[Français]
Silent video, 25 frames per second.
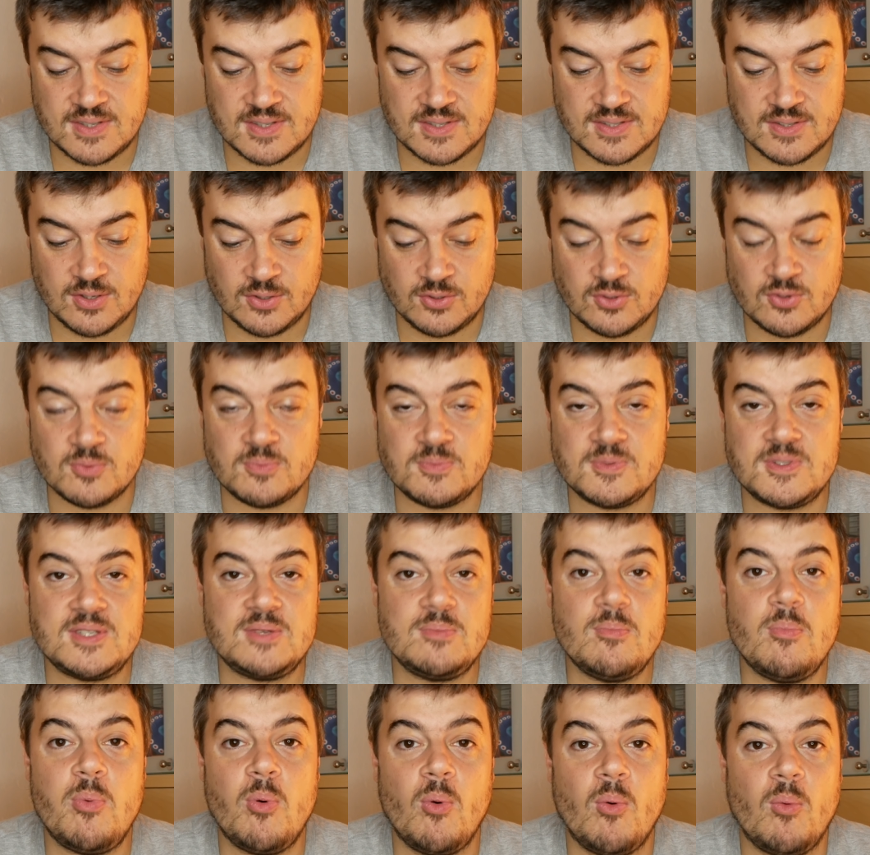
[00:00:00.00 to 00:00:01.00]
sortes de
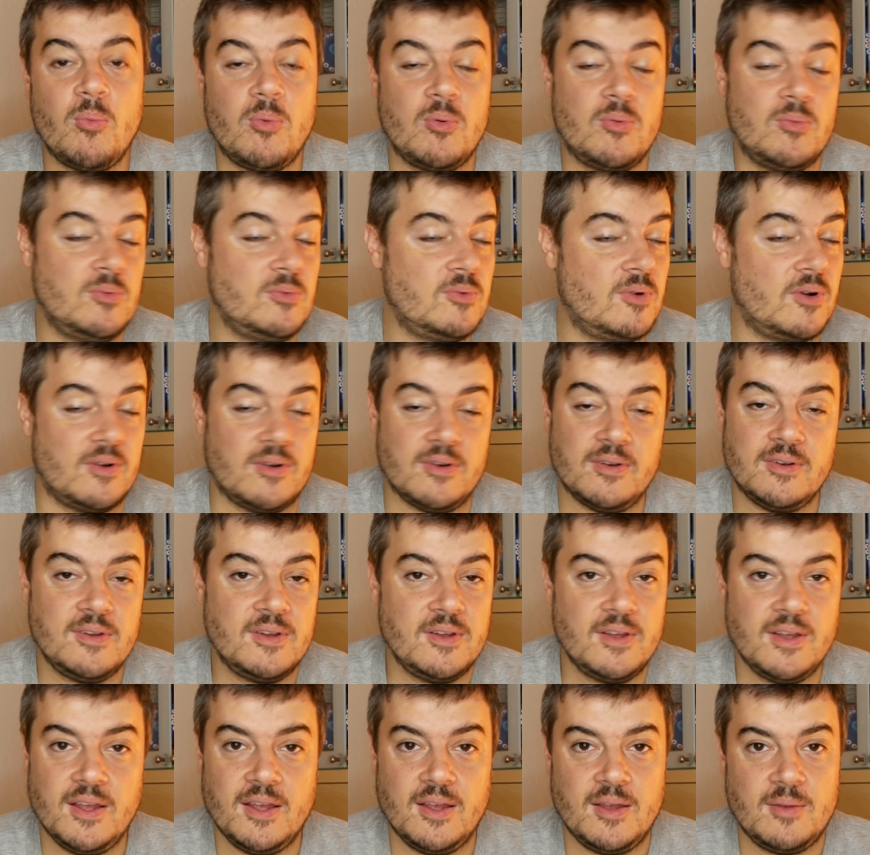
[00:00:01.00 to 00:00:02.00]
petits bonbons. Hein.
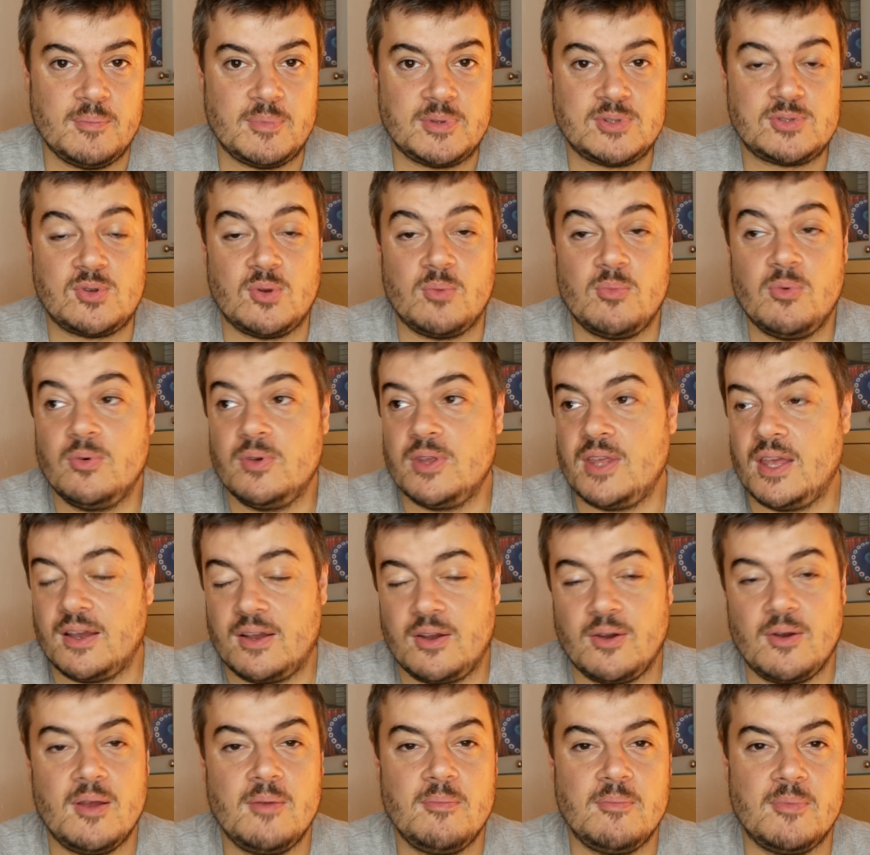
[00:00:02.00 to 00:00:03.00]
parce que bon, il y a
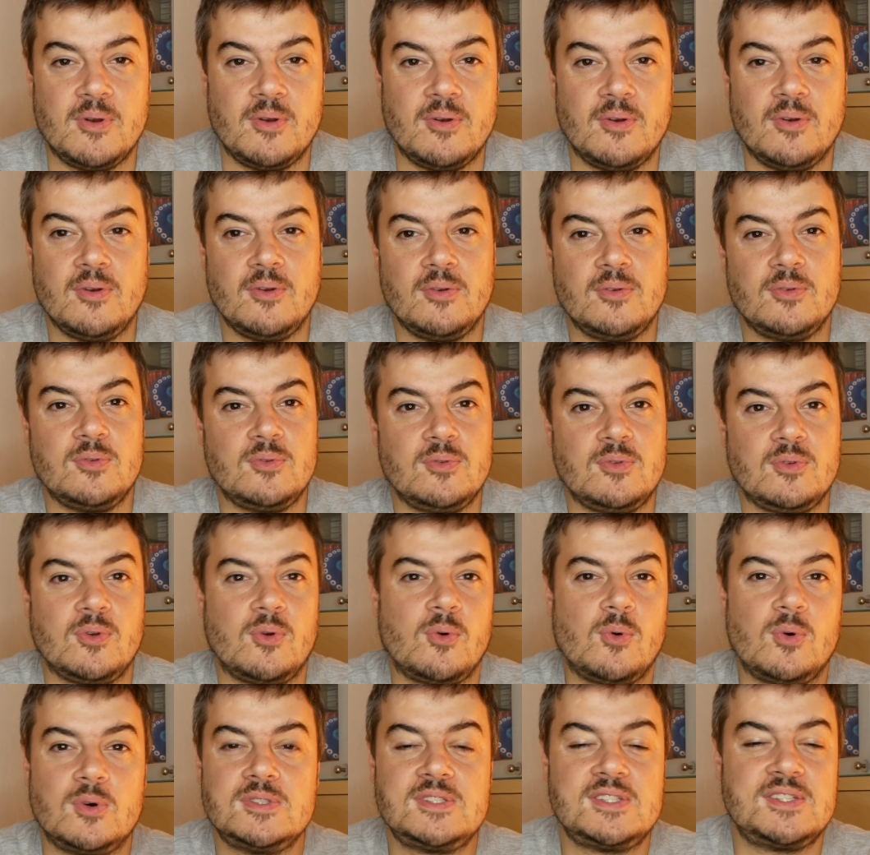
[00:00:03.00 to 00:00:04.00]
quand même euh, une
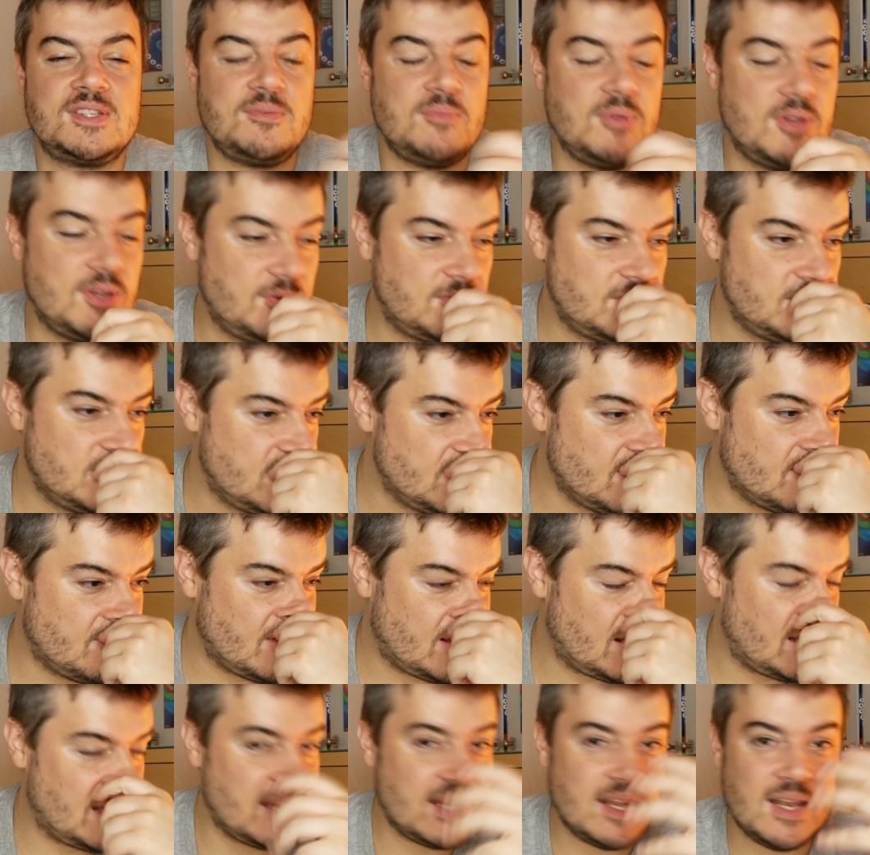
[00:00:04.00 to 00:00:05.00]
grosse similitude
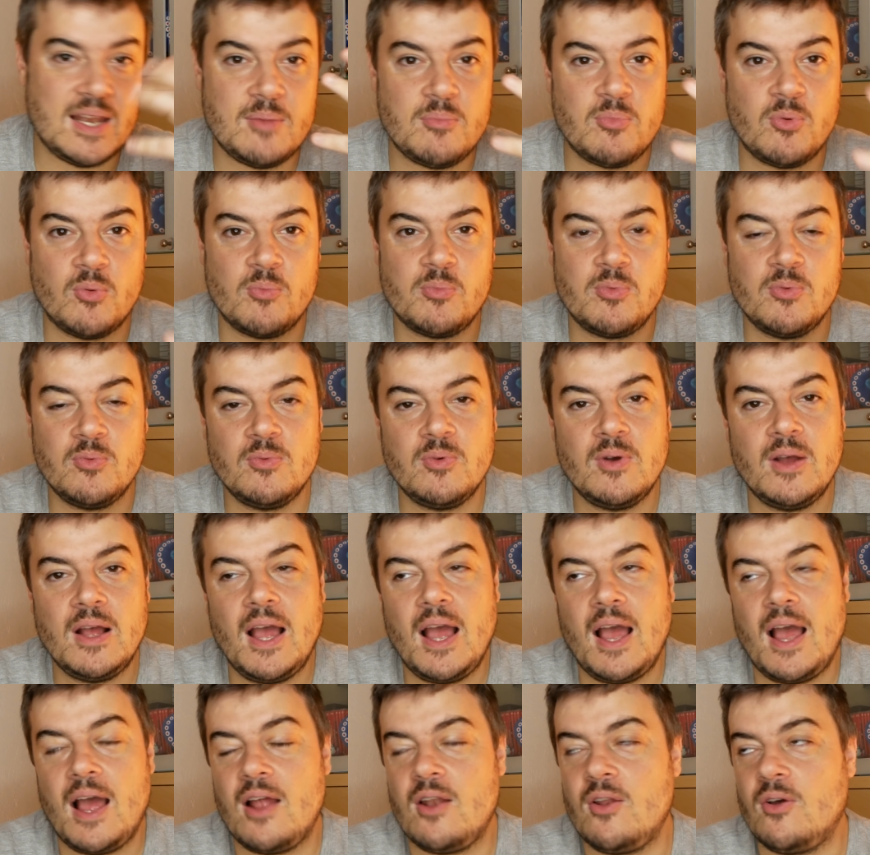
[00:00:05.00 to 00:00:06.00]
avec les, bonbons.
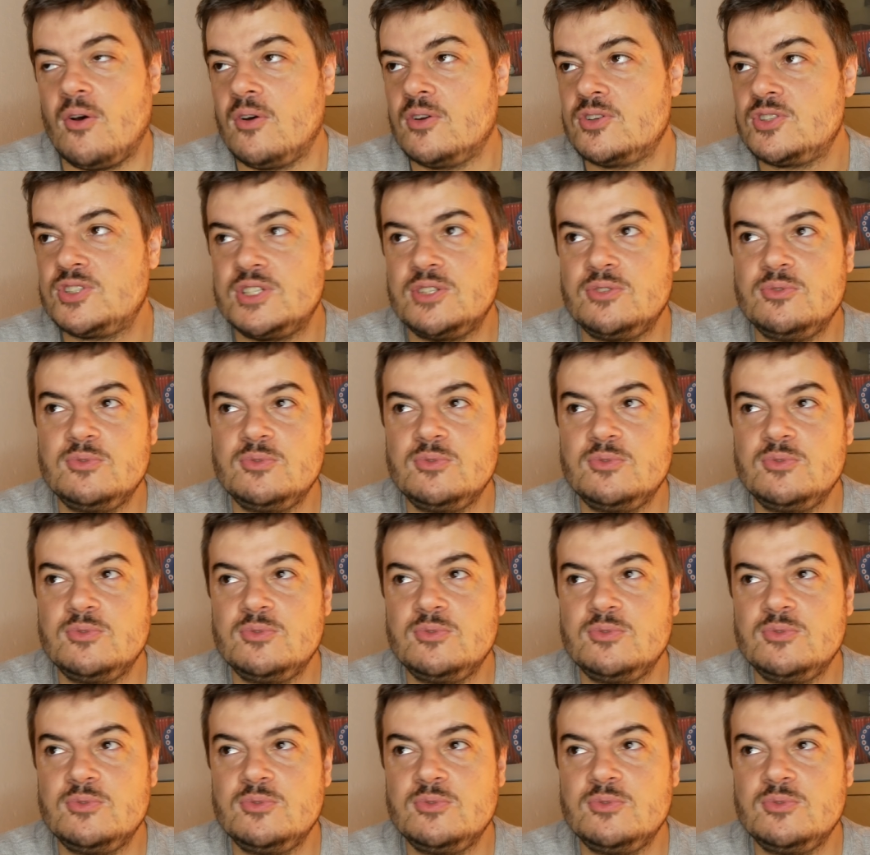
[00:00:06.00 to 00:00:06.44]
Alors chez